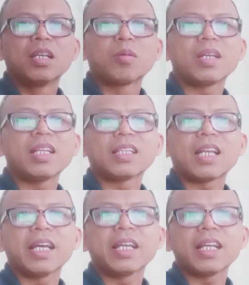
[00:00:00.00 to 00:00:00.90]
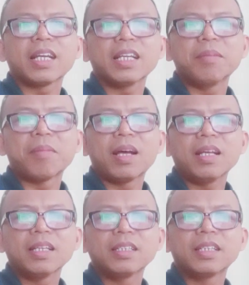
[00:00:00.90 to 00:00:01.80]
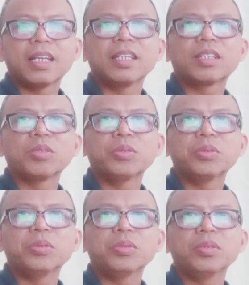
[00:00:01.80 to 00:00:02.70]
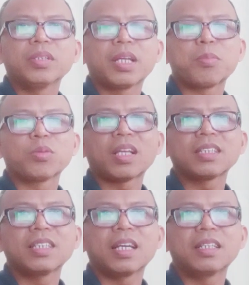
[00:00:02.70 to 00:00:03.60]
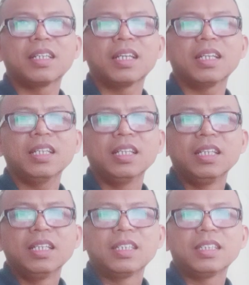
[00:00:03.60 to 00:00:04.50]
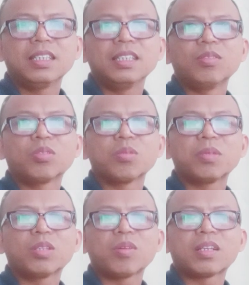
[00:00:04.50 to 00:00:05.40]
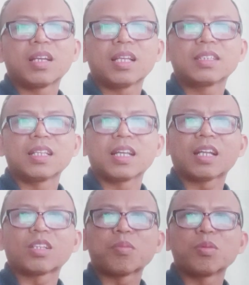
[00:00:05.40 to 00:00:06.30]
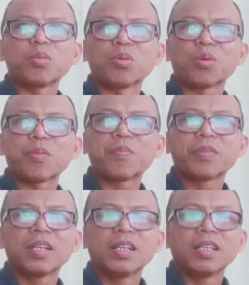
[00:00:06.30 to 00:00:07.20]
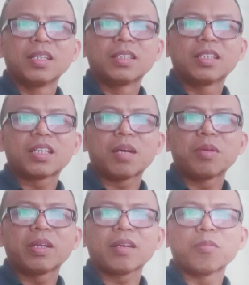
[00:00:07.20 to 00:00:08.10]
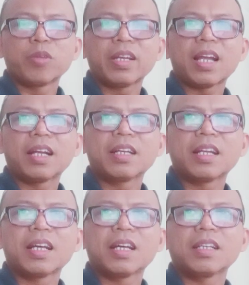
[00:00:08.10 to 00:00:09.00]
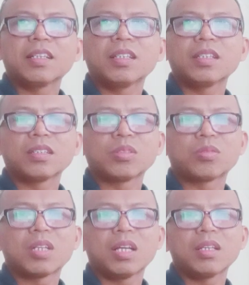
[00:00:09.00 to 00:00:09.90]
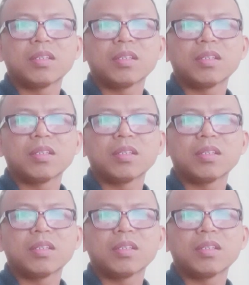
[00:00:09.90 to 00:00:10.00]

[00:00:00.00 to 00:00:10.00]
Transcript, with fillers: Kemudian yang terakhir yang kelima yaitu reputasi Anda di YouTube itu adalah jelek ataupun buruk. Jika mungkin Anda sudah